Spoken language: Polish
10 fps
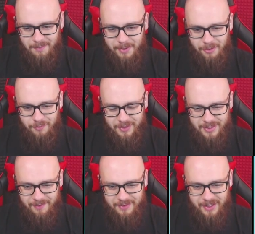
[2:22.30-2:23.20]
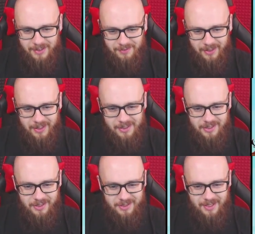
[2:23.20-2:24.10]
parówki zawinięte w takie
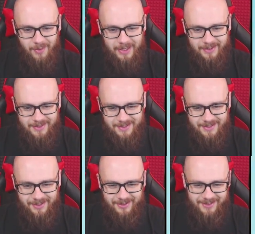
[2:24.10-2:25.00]
liść sałaty czy coś.